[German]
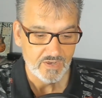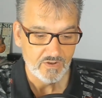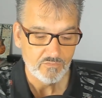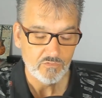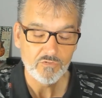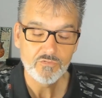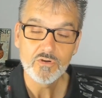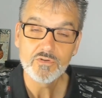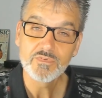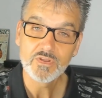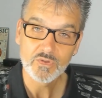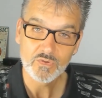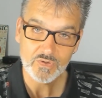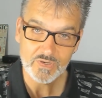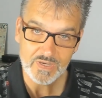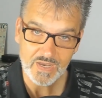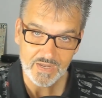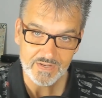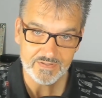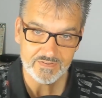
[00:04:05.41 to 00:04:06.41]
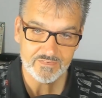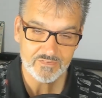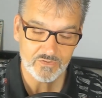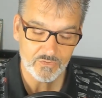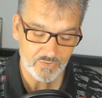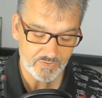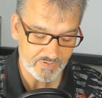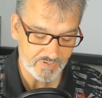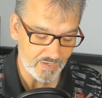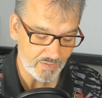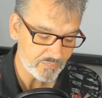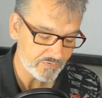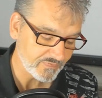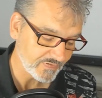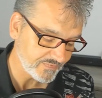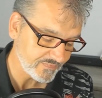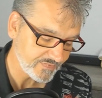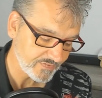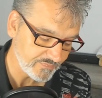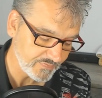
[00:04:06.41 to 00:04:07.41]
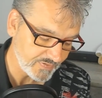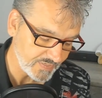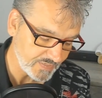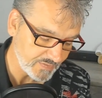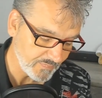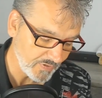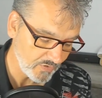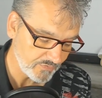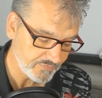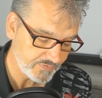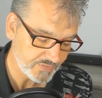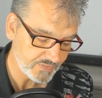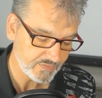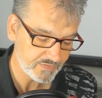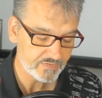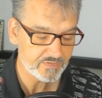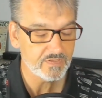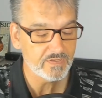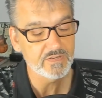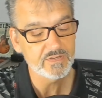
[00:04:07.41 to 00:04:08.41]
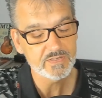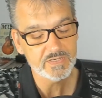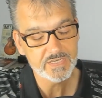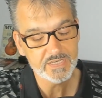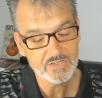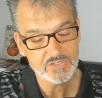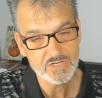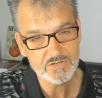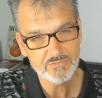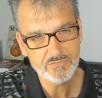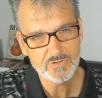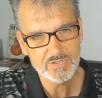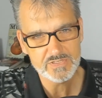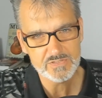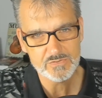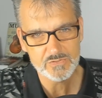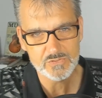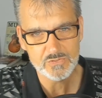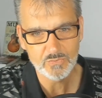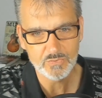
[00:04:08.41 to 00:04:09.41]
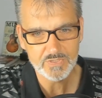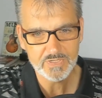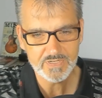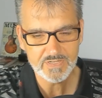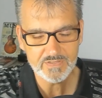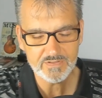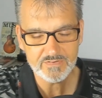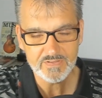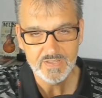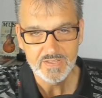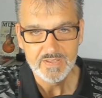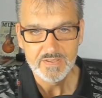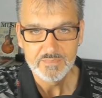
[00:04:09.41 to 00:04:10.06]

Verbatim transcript: Wovon wir noch gar nichts gehört haben und was deswegen immer auch wieder äh, Gegenstand von Diskussionen ist,